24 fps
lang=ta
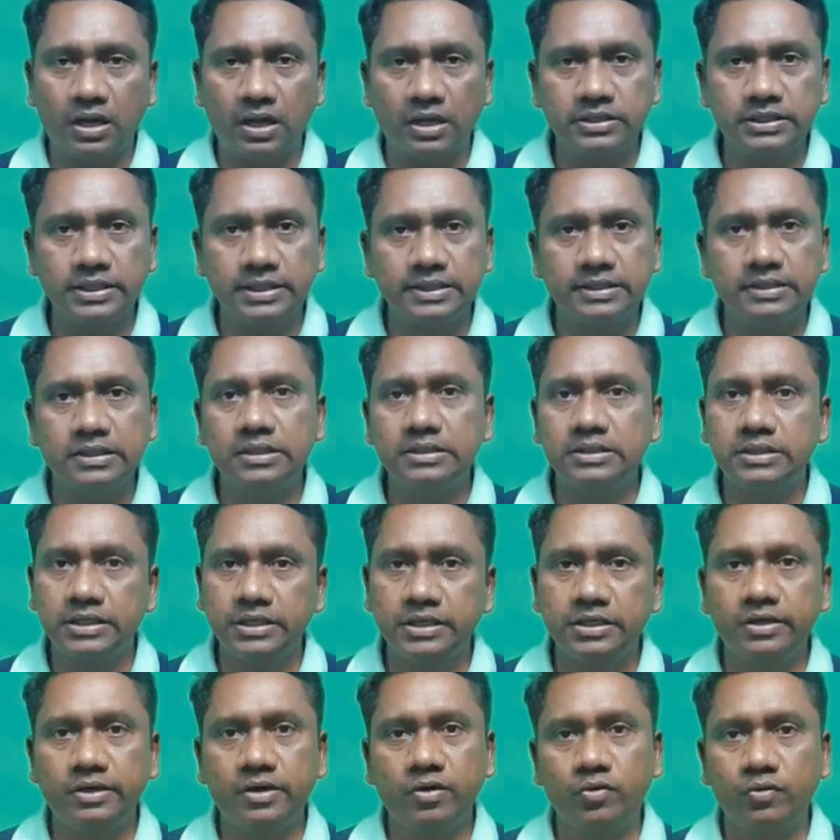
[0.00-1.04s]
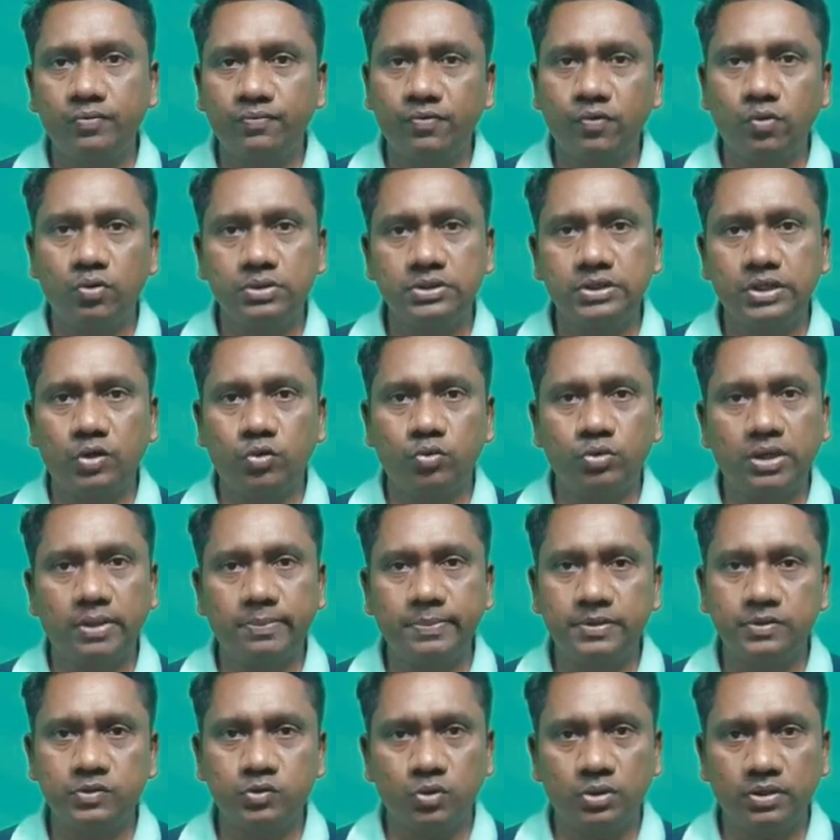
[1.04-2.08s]
அதற்கு தான் தேர்டு ரவுண்ட் ஃபோர்த் ரவுண்ட்
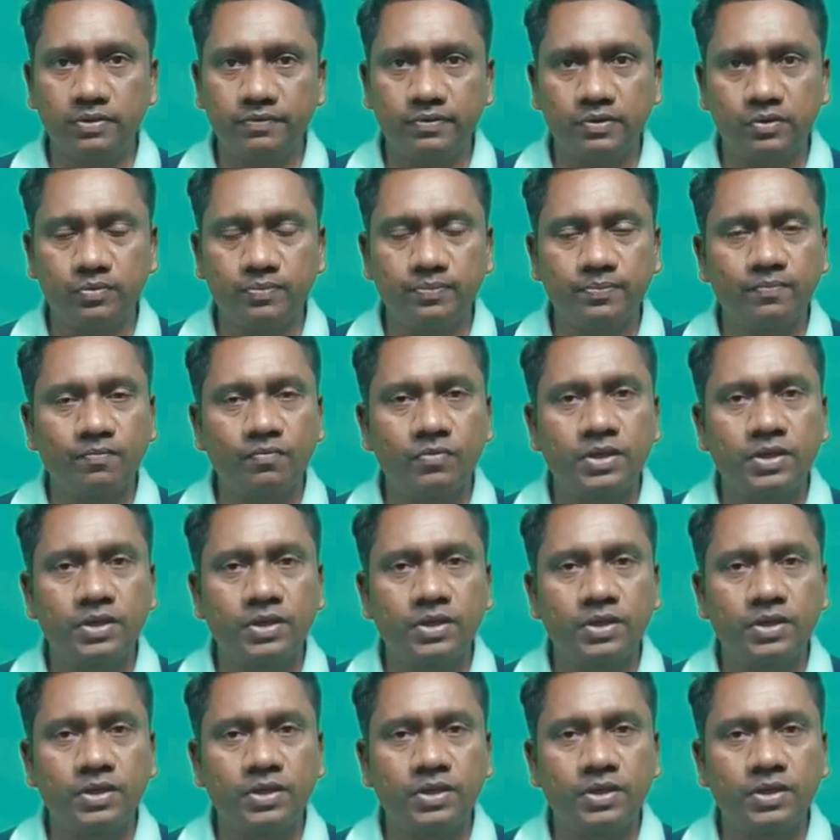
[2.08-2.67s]
அப்படின்னு சொல்லி வரும்